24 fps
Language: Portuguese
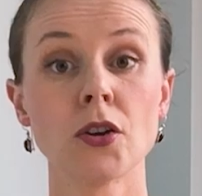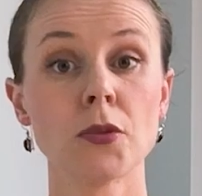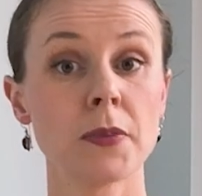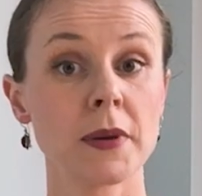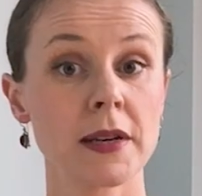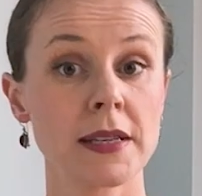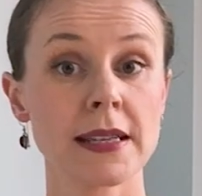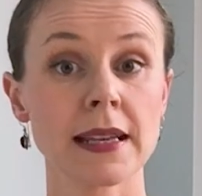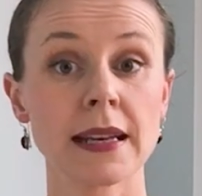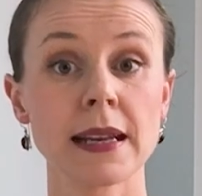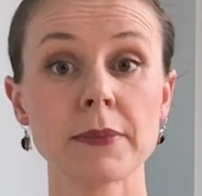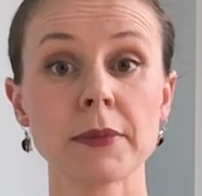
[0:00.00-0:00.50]
O
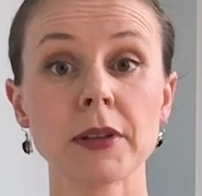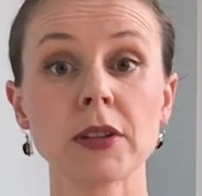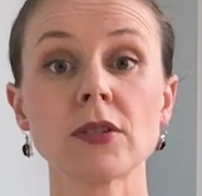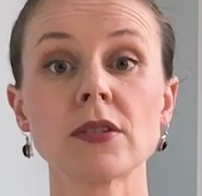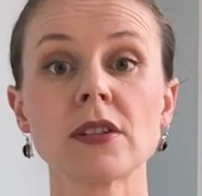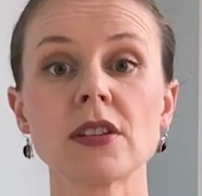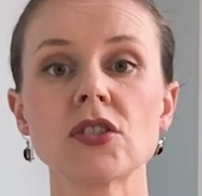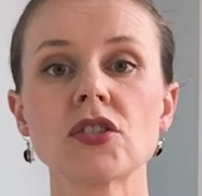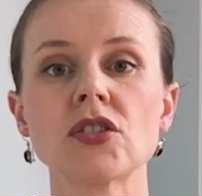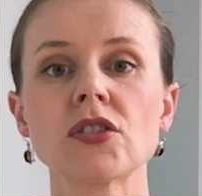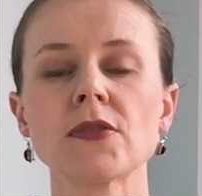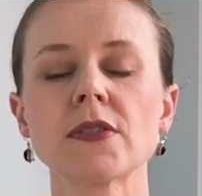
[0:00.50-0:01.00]
parcelamento
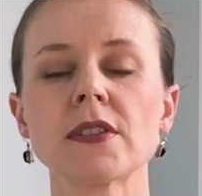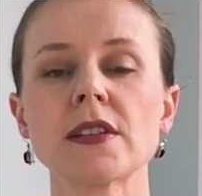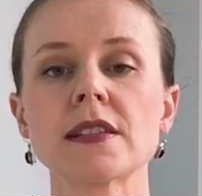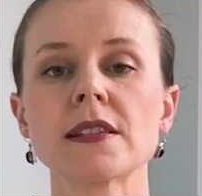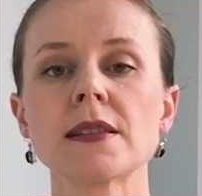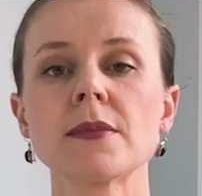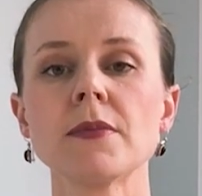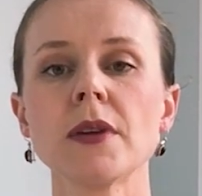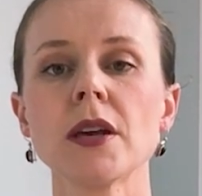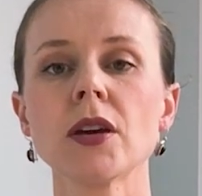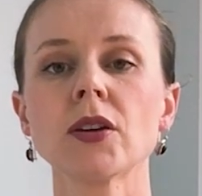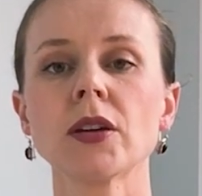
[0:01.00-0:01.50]
de dívidas
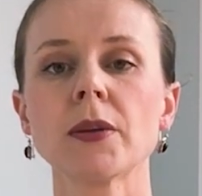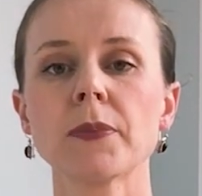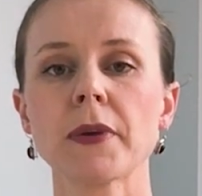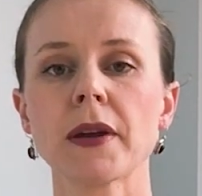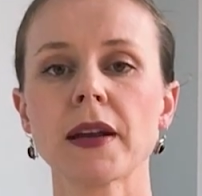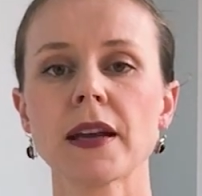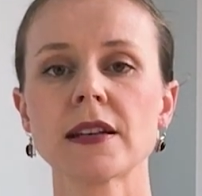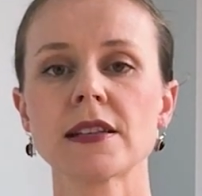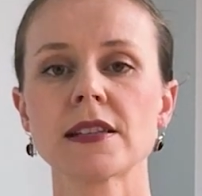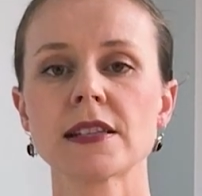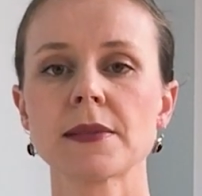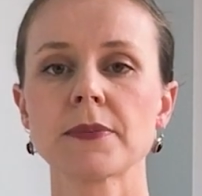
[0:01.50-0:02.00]
de micro e
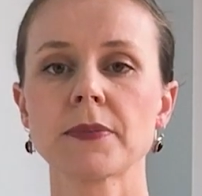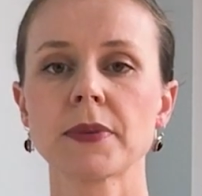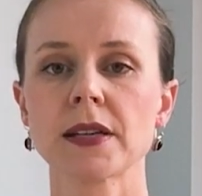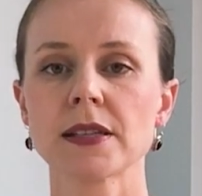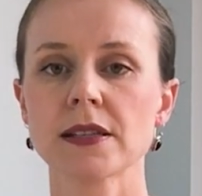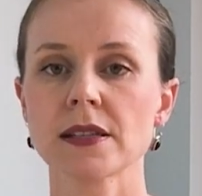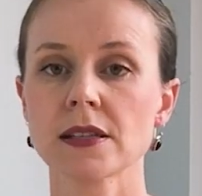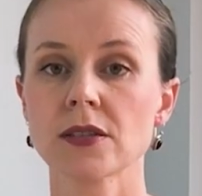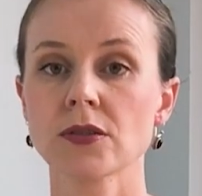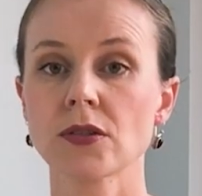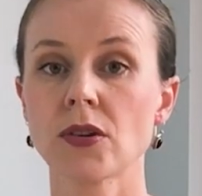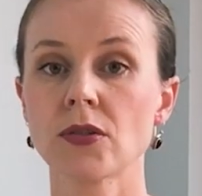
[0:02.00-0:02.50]
pequenas
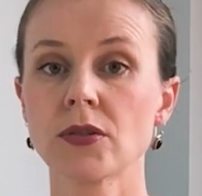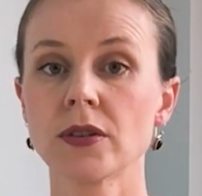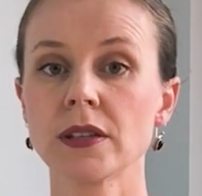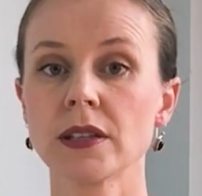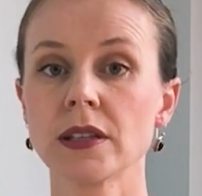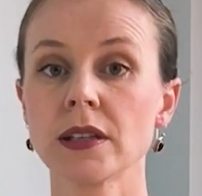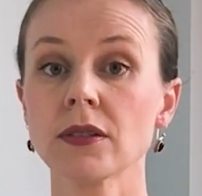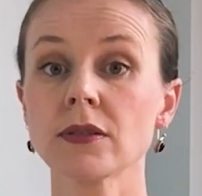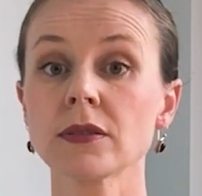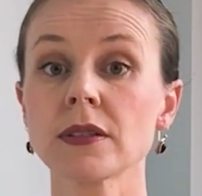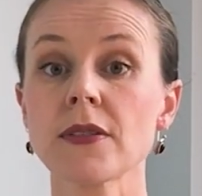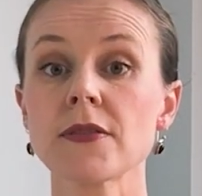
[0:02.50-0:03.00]
empresas com a
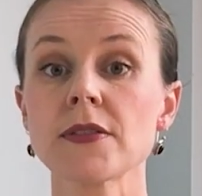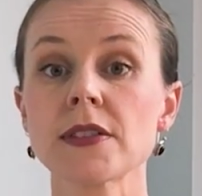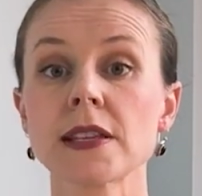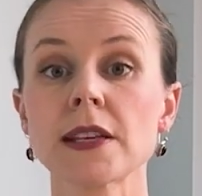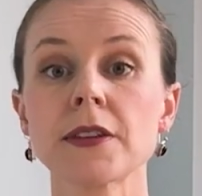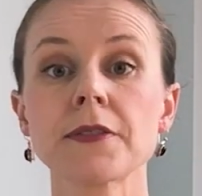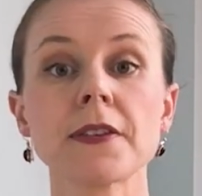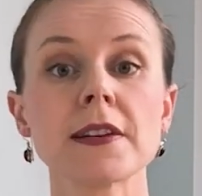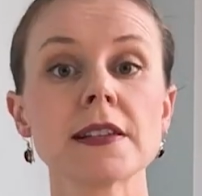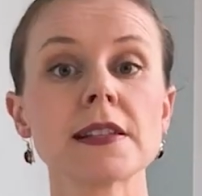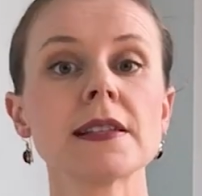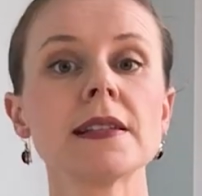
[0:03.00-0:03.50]
União deve ser
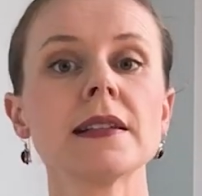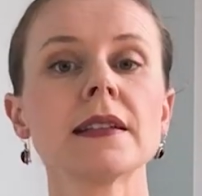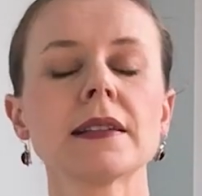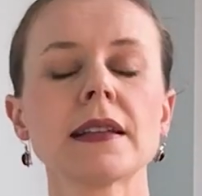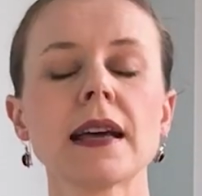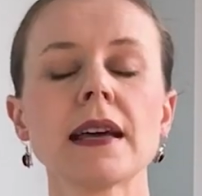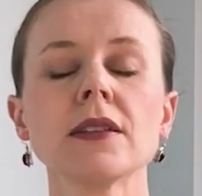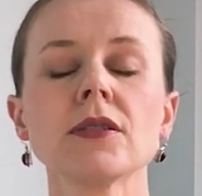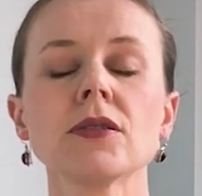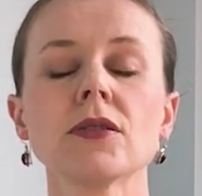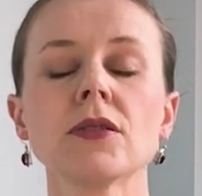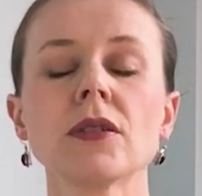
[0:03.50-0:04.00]

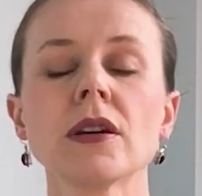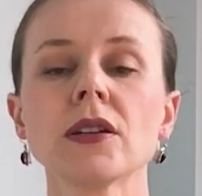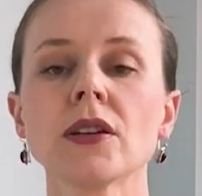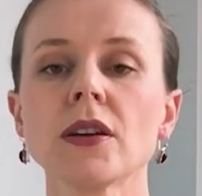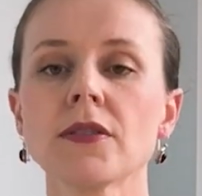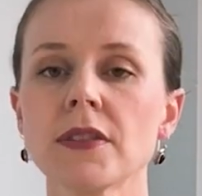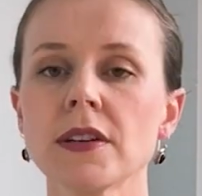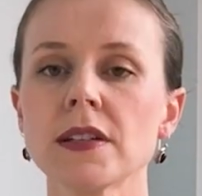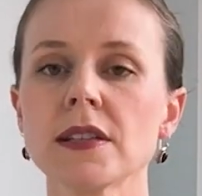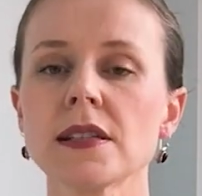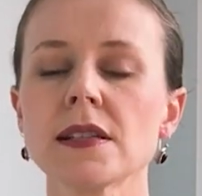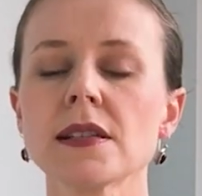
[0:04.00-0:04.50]
facilitado com a
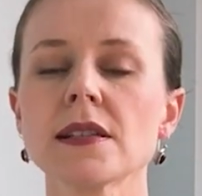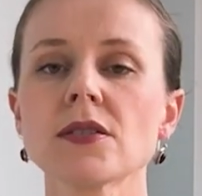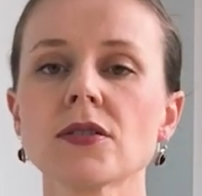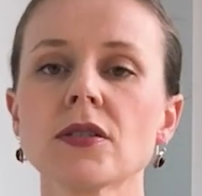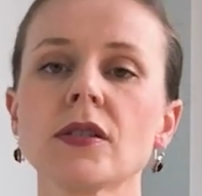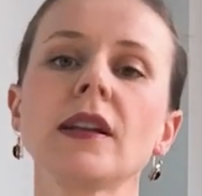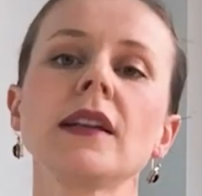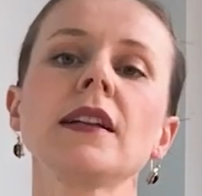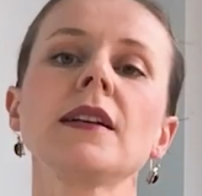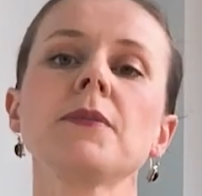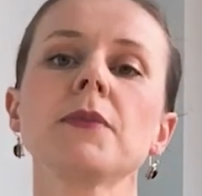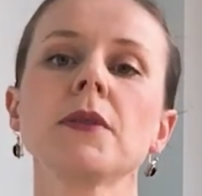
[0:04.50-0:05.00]
nova lei
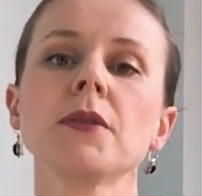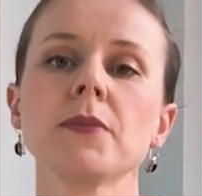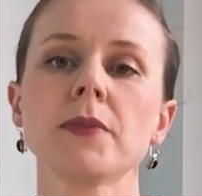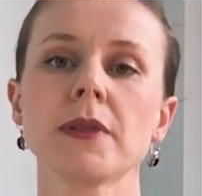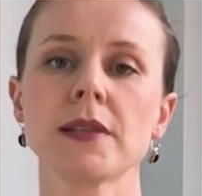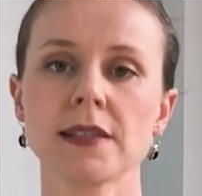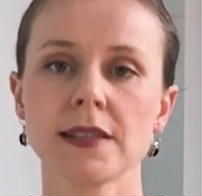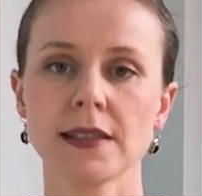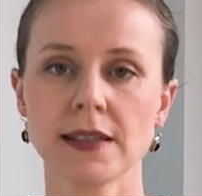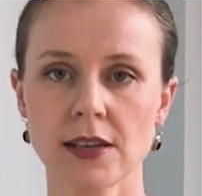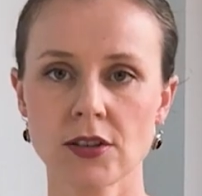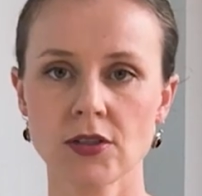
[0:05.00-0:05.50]
sancionada pelo
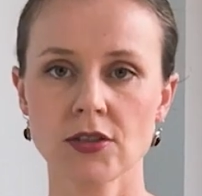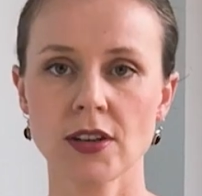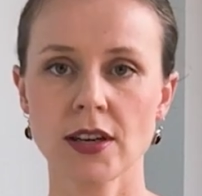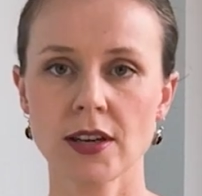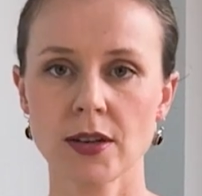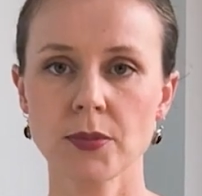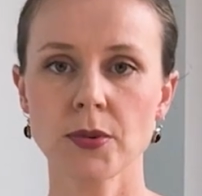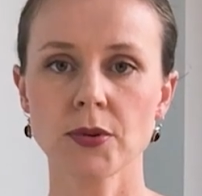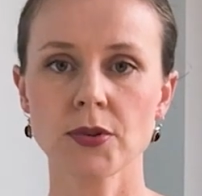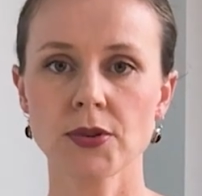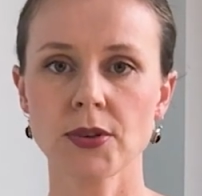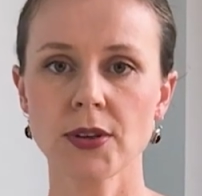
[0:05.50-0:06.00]
presidente
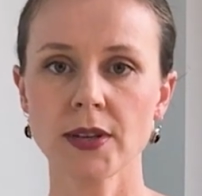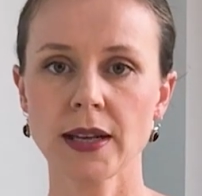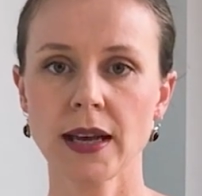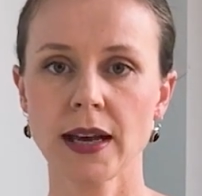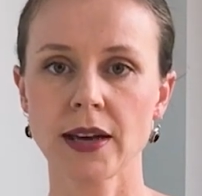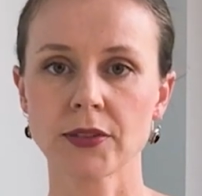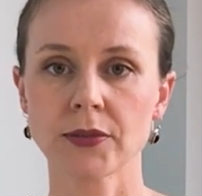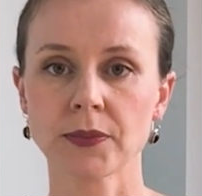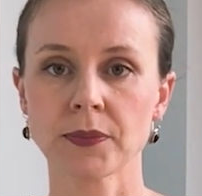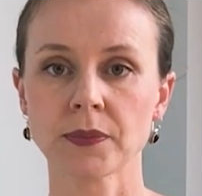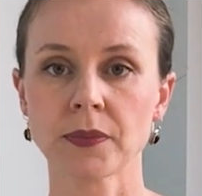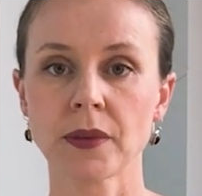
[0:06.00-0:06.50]
Jair
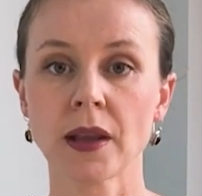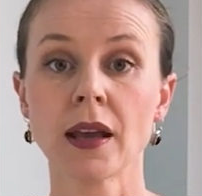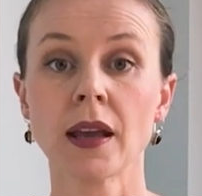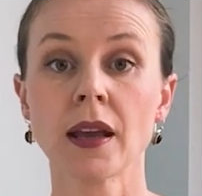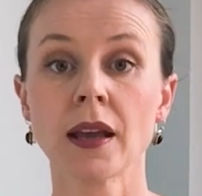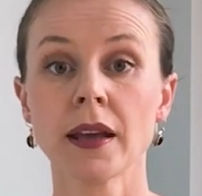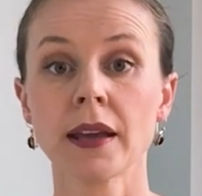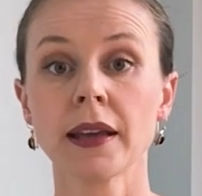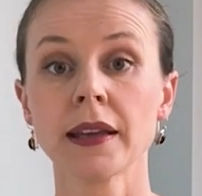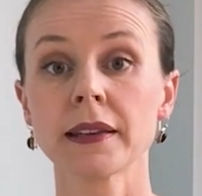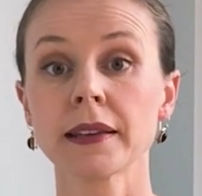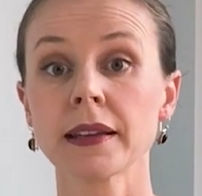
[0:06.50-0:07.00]
Bolsonaro.
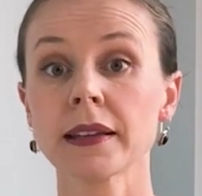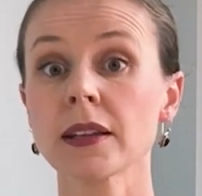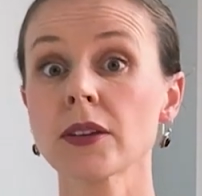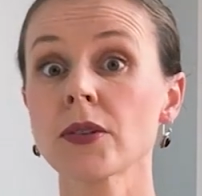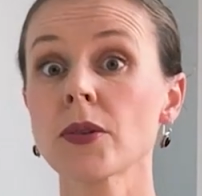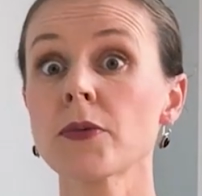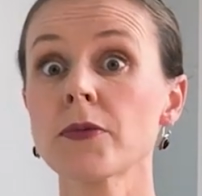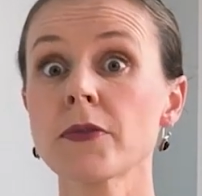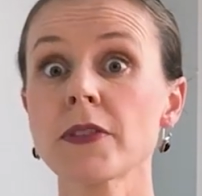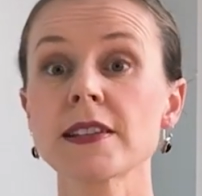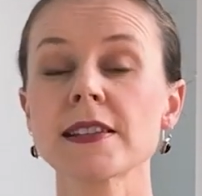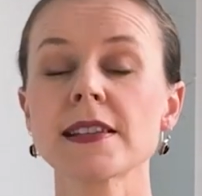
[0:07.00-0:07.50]
Entenda
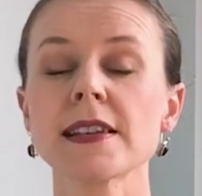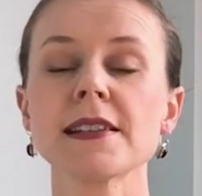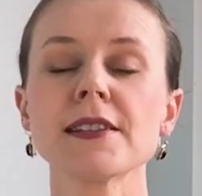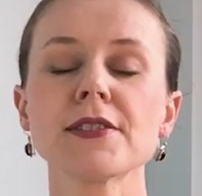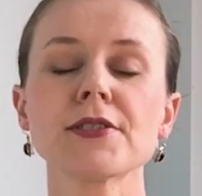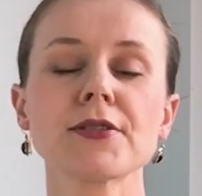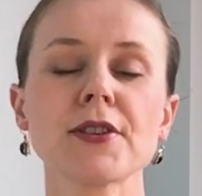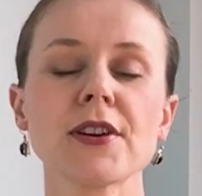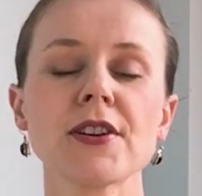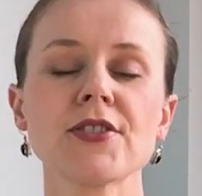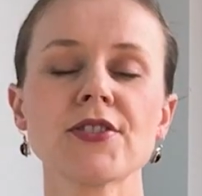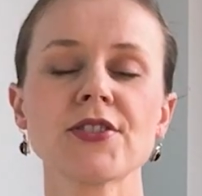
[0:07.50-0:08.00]
como vai ser
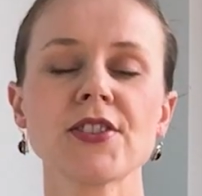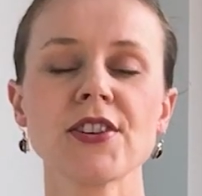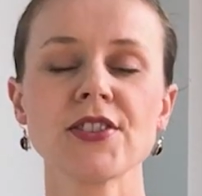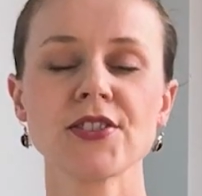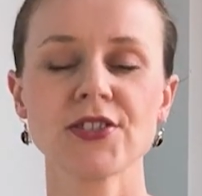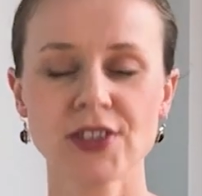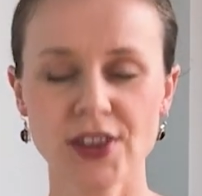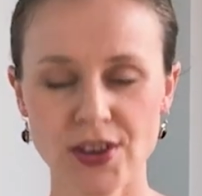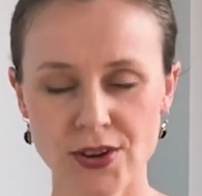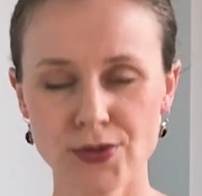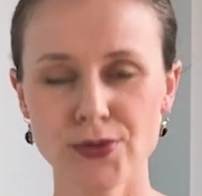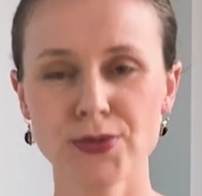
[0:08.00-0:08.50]
isso com a
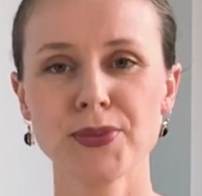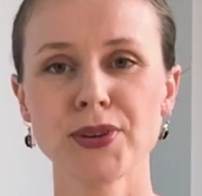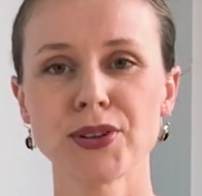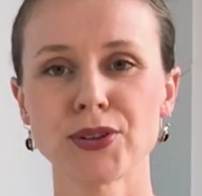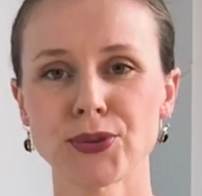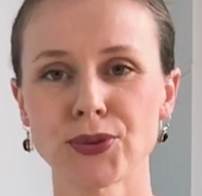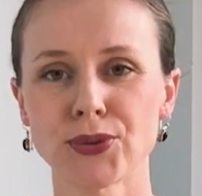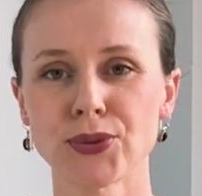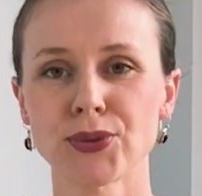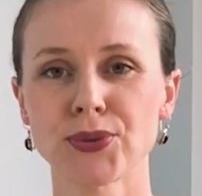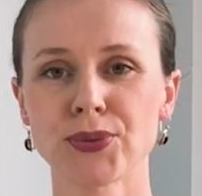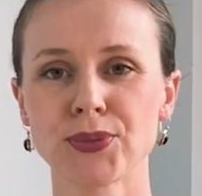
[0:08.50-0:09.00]
gente em um
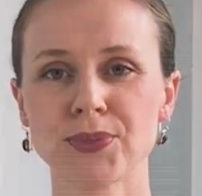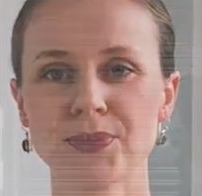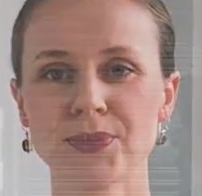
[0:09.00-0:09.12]
minuto.